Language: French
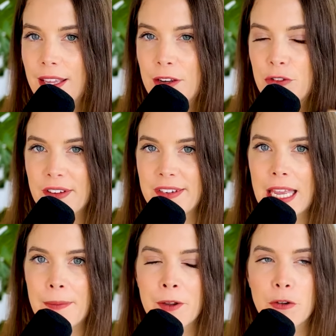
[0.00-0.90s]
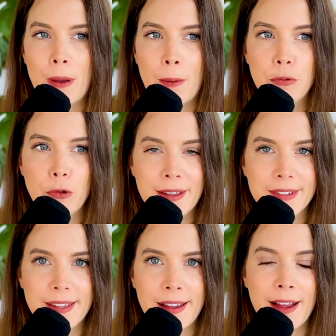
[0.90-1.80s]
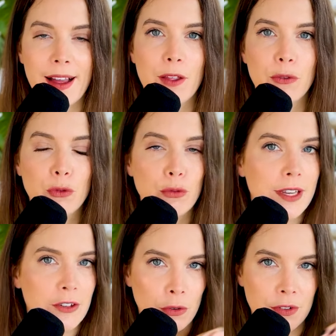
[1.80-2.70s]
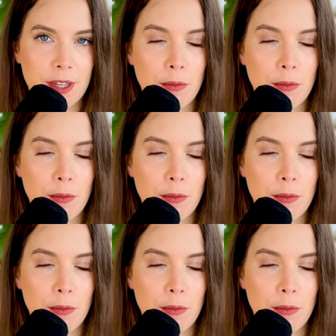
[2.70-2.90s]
et je savais très bien que par pur instinct, tous les gens qui